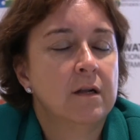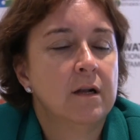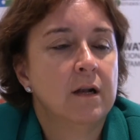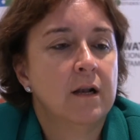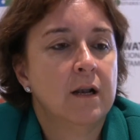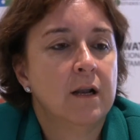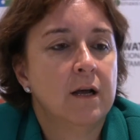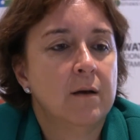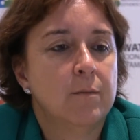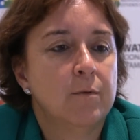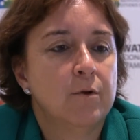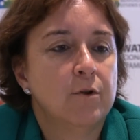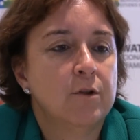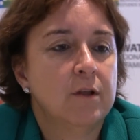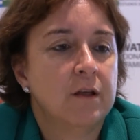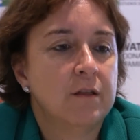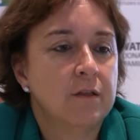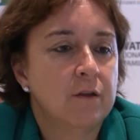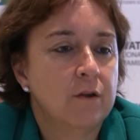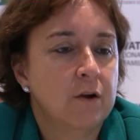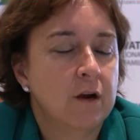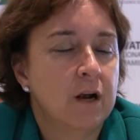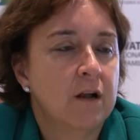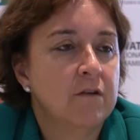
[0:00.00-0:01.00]
la
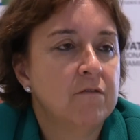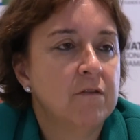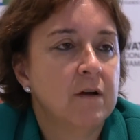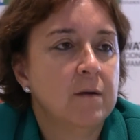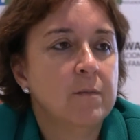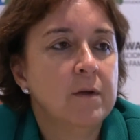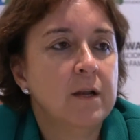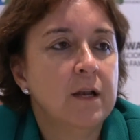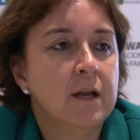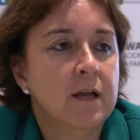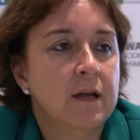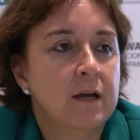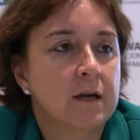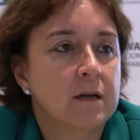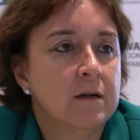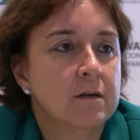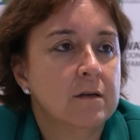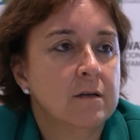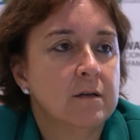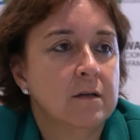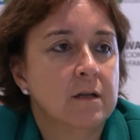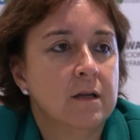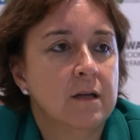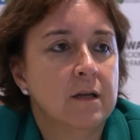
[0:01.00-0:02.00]
protección a la familia
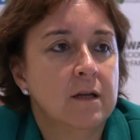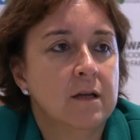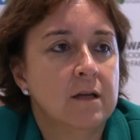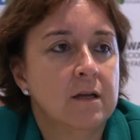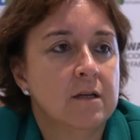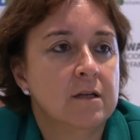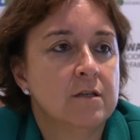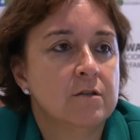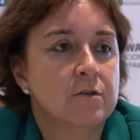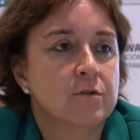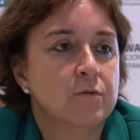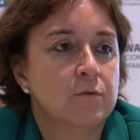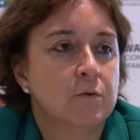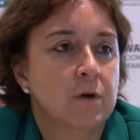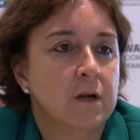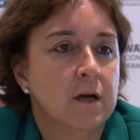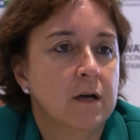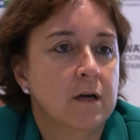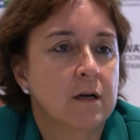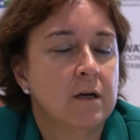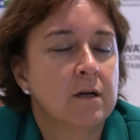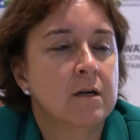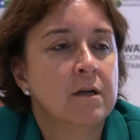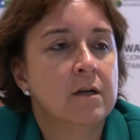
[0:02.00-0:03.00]
eh, es
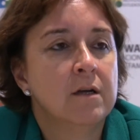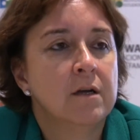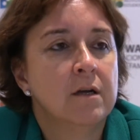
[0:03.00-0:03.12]
una